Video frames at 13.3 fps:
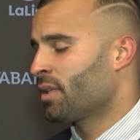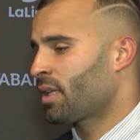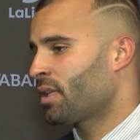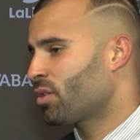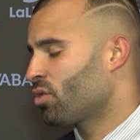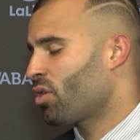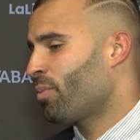
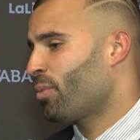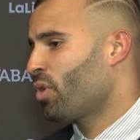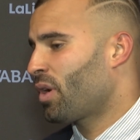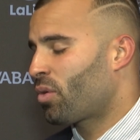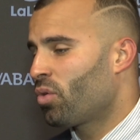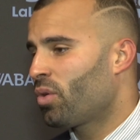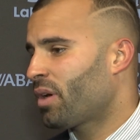tanto como
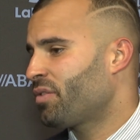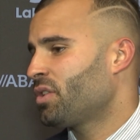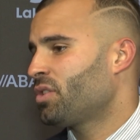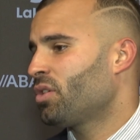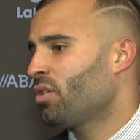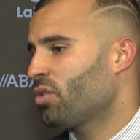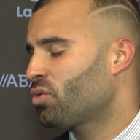el club, la
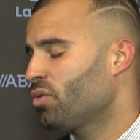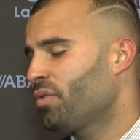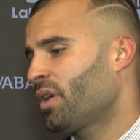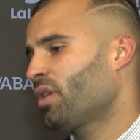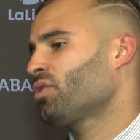afición lo sufre,